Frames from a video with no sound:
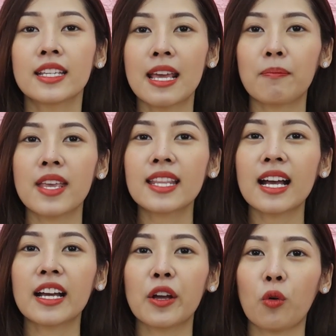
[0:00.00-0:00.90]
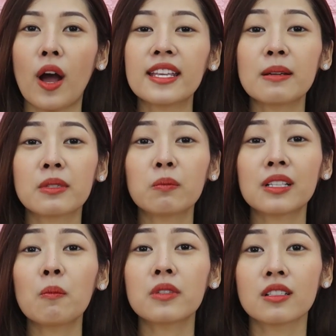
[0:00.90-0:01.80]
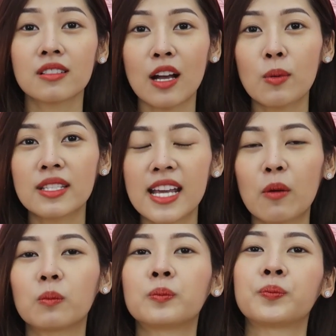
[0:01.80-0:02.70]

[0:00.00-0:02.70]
nhằm gia tăng hiệu quả chăm sóc tóc từ sâu bên trong.